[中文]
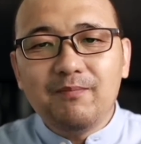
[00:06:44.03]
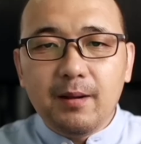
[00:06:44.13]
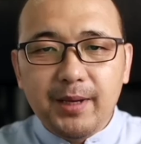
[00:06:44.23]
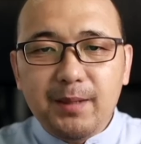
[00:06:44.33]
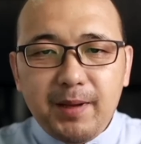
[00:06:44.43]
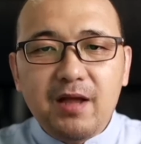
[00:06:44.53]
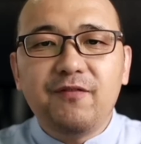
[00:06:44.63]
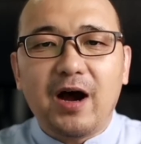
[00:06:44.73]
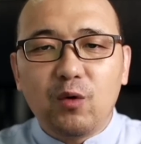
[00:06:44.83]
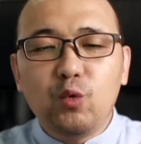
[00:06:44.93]
没办
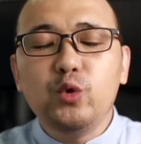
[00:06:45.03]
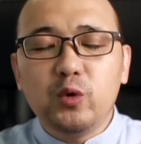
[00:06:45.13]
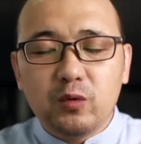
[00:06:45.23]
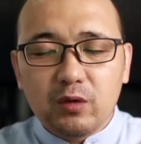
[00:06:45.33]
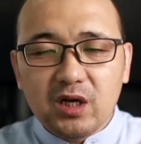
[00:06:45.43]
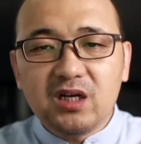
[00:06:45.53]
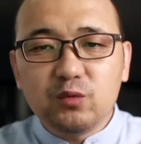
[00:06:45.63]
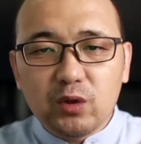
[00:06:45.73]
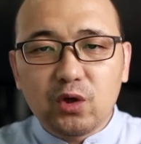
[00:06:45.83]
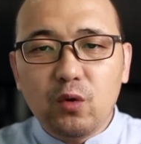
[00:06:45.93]
法雇佣更
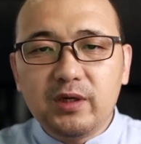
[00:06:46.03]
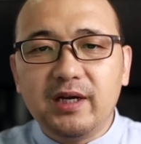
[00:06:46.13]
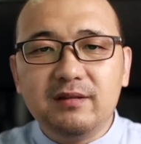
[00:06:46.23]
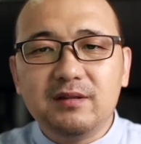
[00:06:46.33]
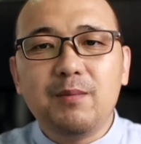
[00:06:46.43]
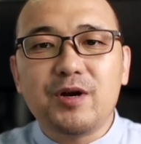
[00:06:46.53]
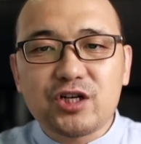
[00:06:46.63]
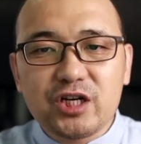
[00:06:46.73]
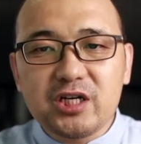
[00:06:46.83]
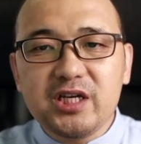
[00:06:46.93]
多的工人，那么
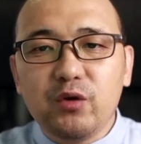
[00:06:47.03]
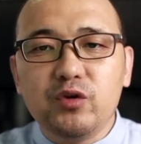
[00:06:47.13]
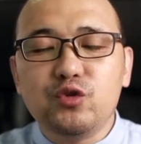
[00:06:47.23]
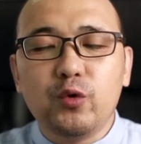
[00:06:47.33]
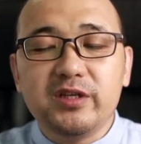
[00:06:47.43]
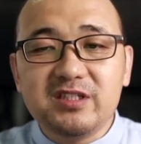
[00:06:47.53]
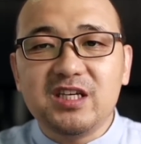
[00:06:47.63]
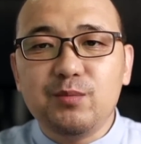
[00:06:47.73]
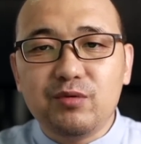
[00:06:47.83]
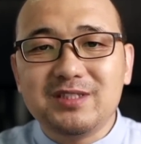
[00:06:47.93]
失业率就会进
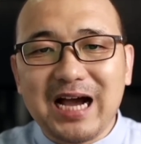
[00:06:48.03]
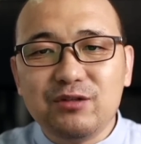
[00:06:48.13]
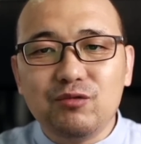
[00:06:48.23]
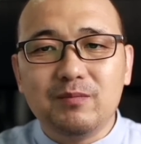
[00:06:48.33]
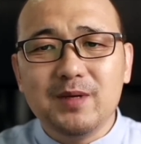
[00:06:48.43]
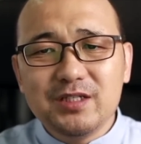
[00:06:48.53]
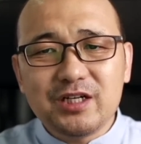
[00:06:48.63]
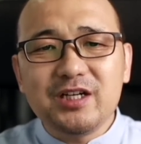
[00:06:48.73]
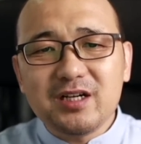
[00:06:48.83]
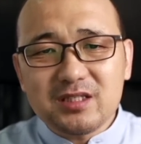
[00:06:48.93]
一步加剧，这
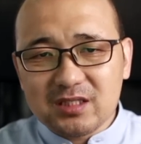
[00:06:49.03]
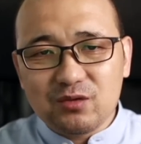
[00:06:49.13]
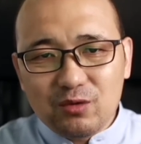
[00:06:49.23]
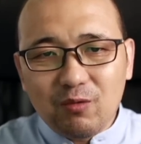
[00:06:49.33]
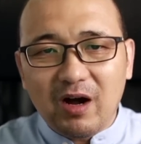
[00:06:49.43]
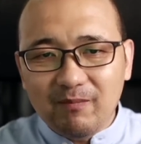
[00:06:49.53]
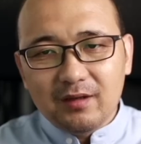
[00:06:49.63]
是一个死循环。